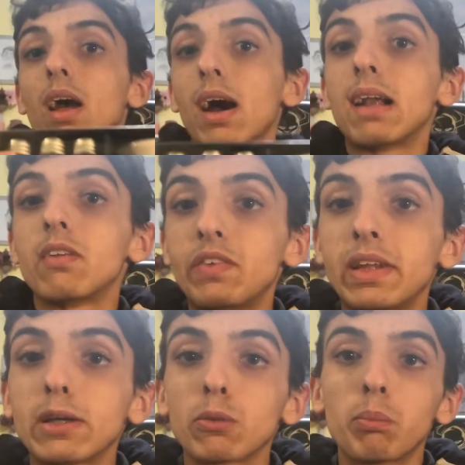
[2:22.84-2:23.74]
al fine
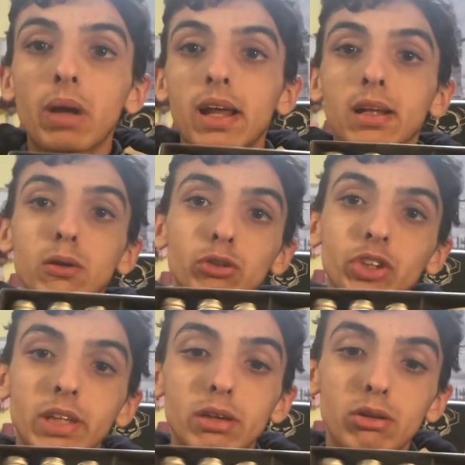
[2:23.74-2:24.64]
di comprare
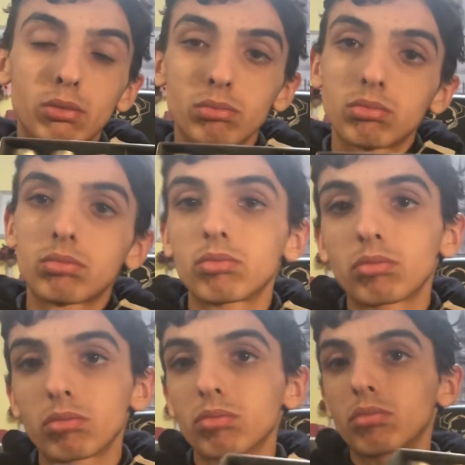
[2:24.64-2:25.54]
l'oggetto.
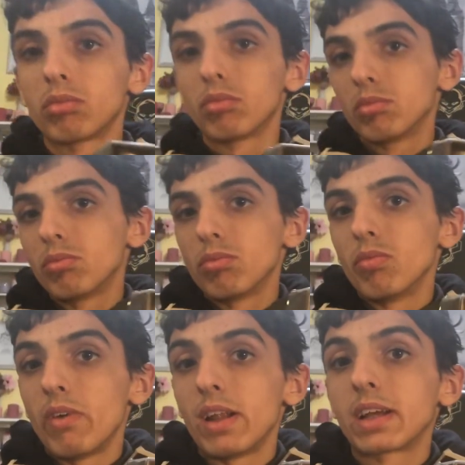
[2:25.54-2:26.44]

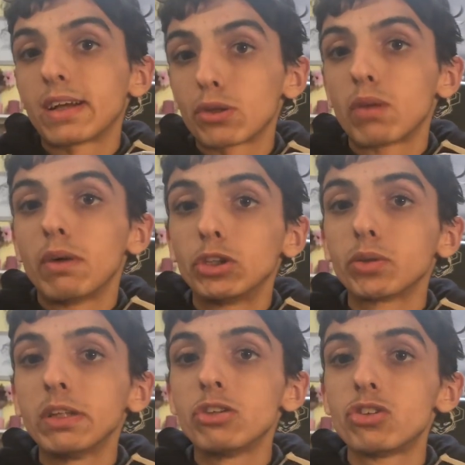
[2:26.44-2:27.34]
Verrà creato a voi il
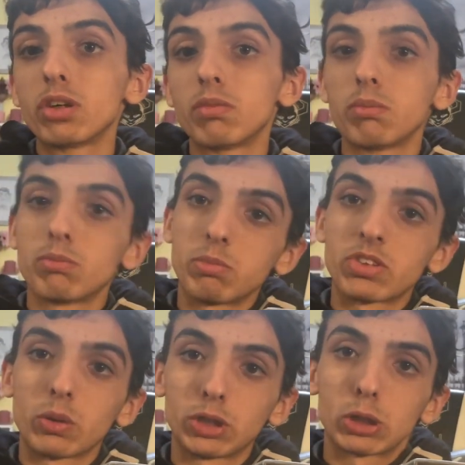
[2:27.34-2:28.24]
giudizio se
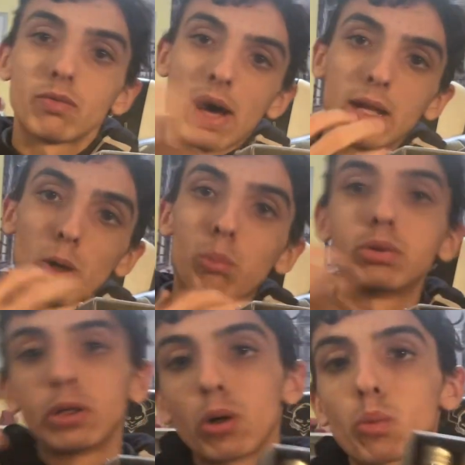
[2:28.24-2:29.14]
l'oggetto vale
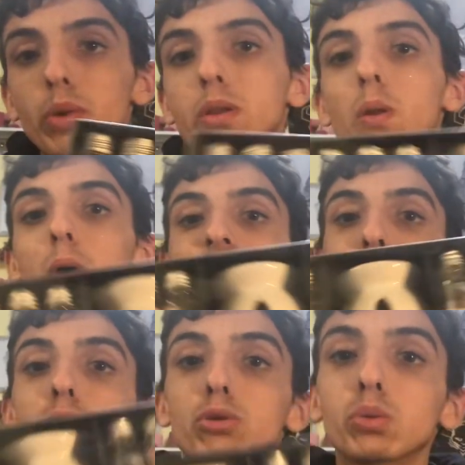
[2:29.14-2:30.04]
oppure no, quindi è una cosa
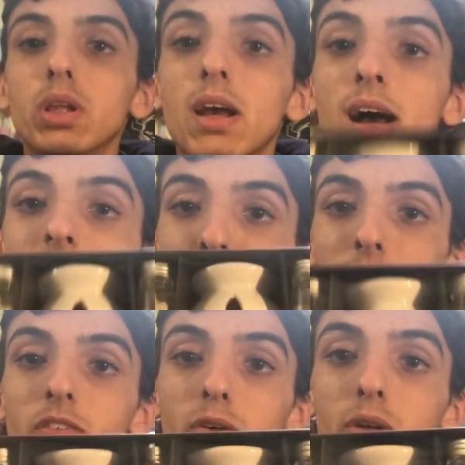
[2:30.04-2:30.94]
molto utile anche per
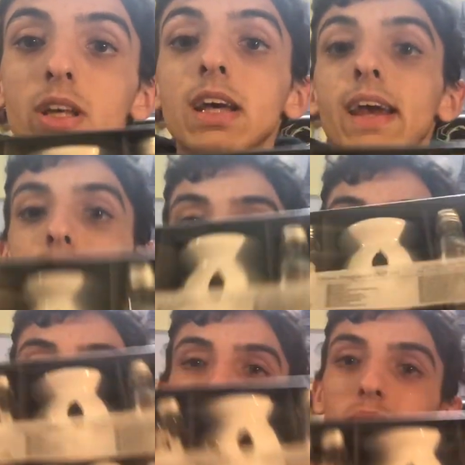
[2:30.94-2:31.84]
voi e non
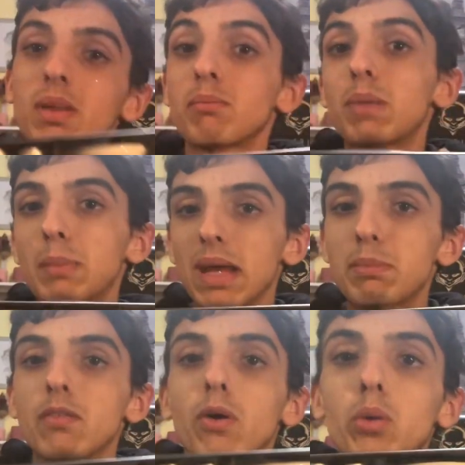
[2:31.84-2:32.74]
solo per me e
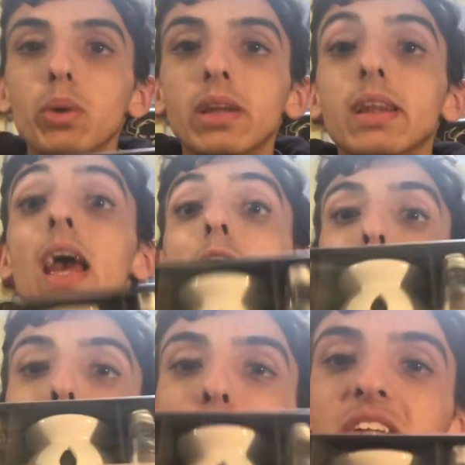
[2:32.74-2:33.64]
per voi. Quindi
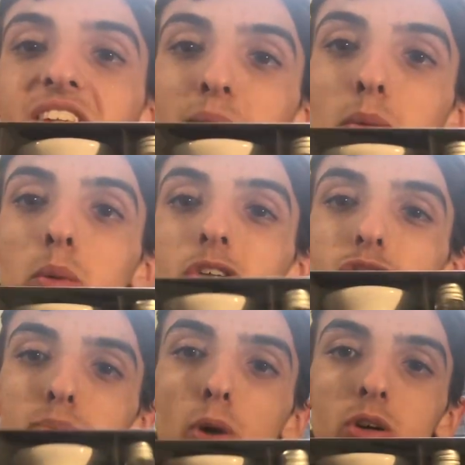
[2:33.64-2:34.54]
cominciamo
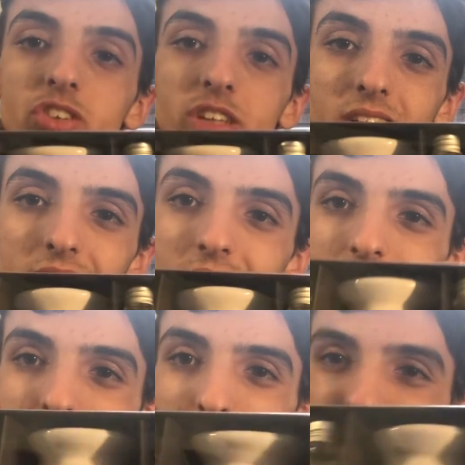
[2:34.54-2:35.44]
questo unboxing,
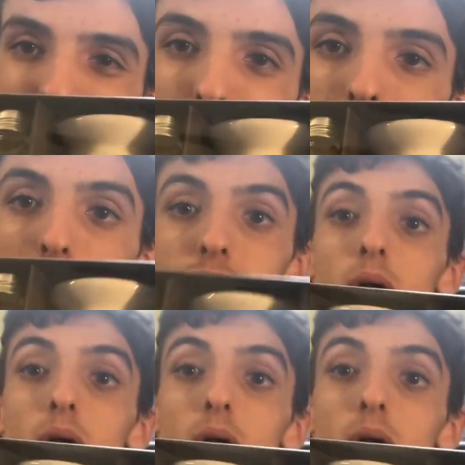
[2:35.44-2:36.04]
sono stra curioso,